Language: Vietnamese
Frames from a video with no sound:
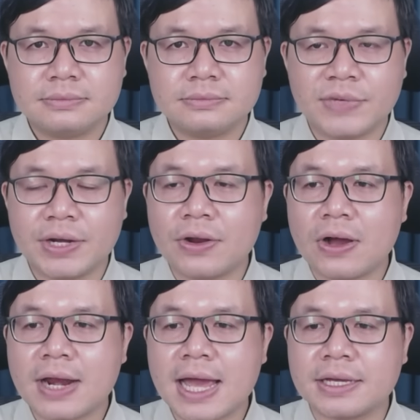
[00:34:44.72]
Và điều
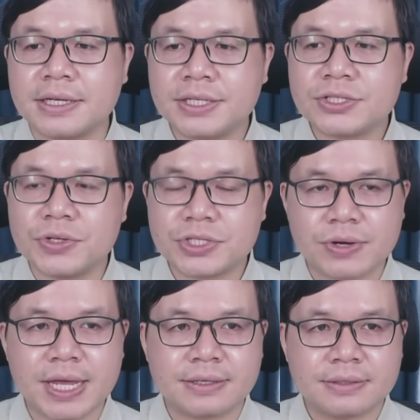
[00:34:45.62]
đó đã khiến cho
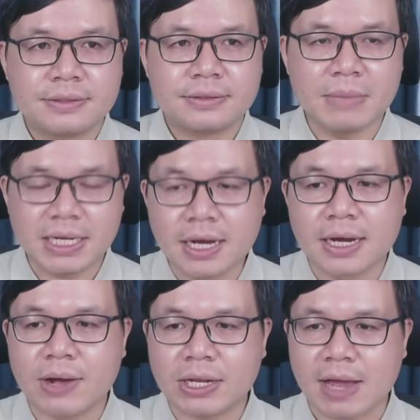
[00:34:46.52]
Israel bất
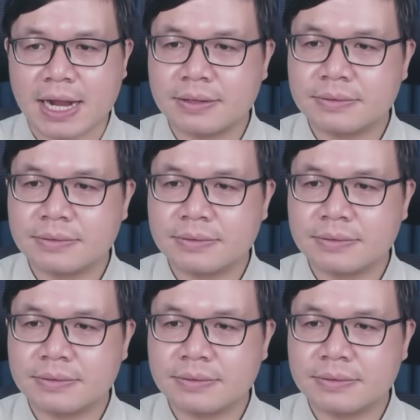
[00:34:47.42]
ngờ hoàn toàn.